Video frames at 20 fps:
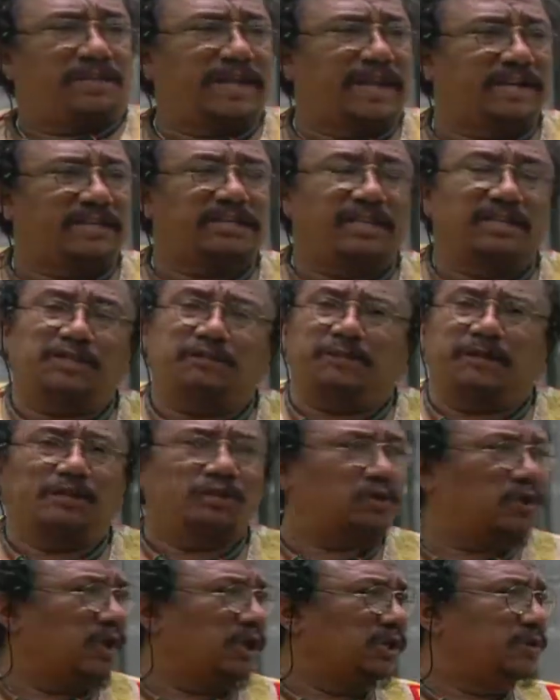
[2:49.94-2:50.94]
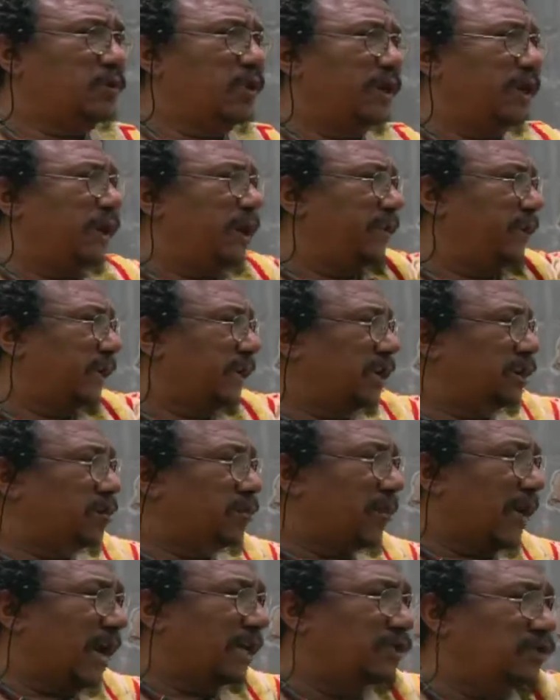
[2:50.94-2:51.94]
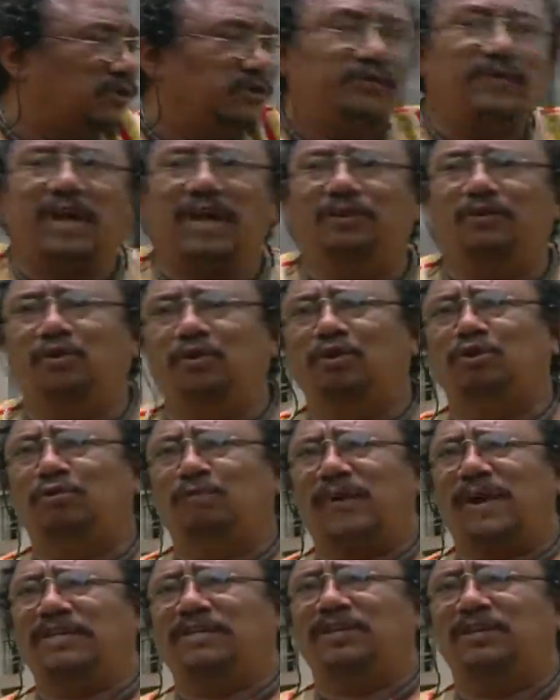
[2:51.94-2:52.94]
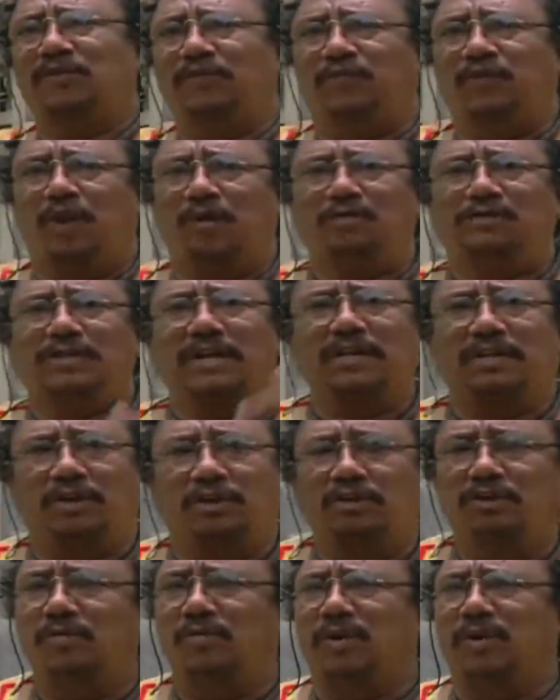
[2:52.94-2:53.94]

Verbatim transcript: deixa as pessoas morando aqui debaixo dos viadutos, passando fome, sem ter onde